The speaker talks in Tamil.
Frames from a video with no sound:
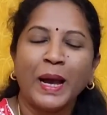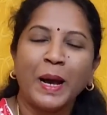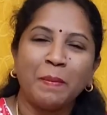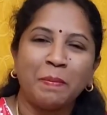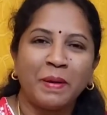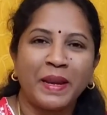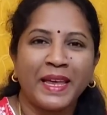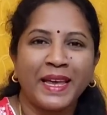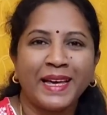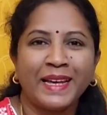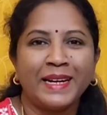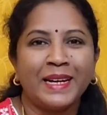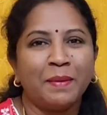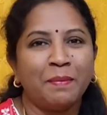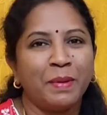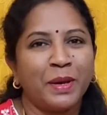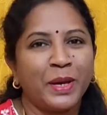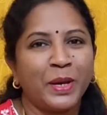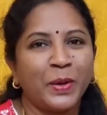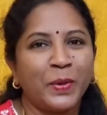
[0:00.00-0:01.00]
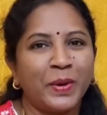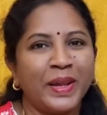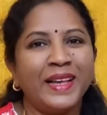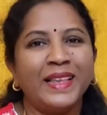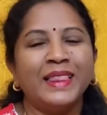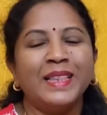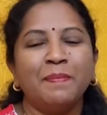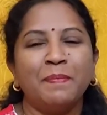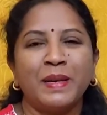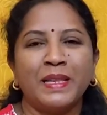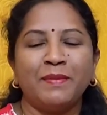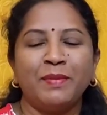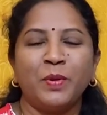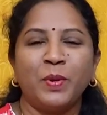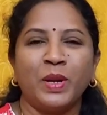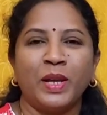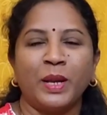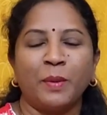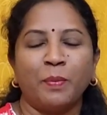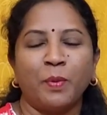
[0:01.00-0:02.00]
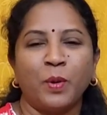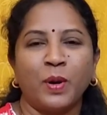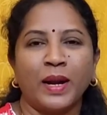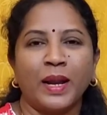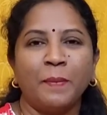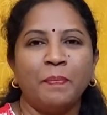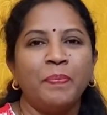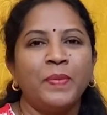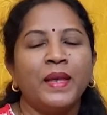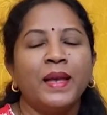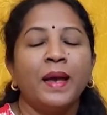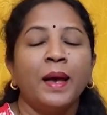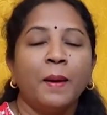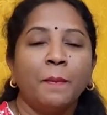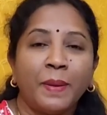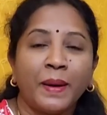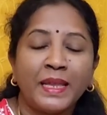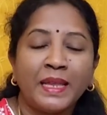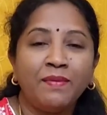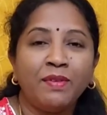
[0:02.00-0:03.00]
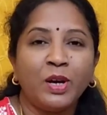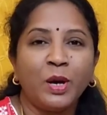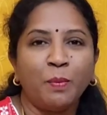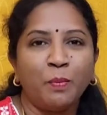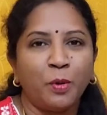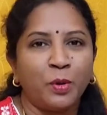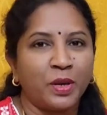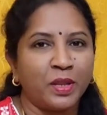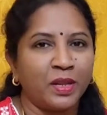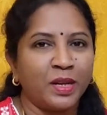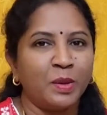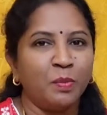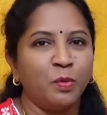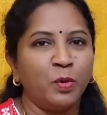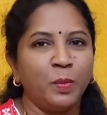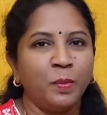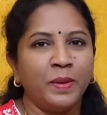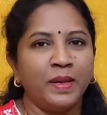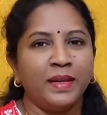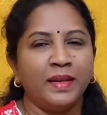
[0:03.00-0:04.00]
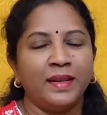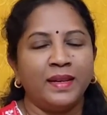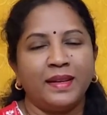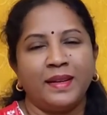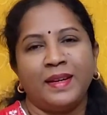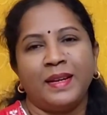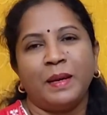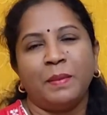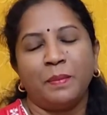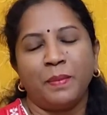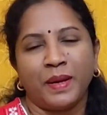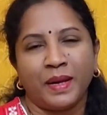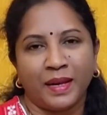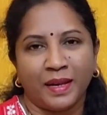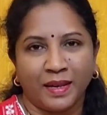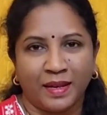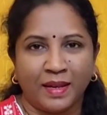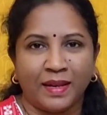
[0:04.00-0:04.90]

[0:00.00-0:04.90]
அப்படிங்கிற நம்பிக்கையோடு இந்த பதிவுக்குள்ளார போகலாம் பதிவுக்கு போகிறதுக்கு முன்பு நம்ம